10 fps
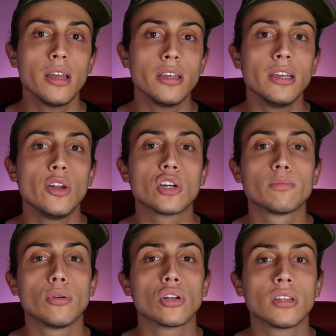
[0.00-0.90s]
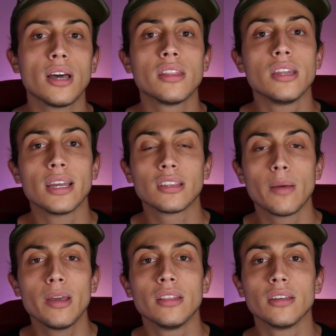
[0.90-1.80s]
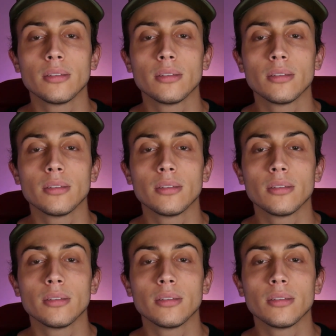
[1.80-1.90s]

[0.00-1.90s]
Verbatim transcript: y lo exporta directamente.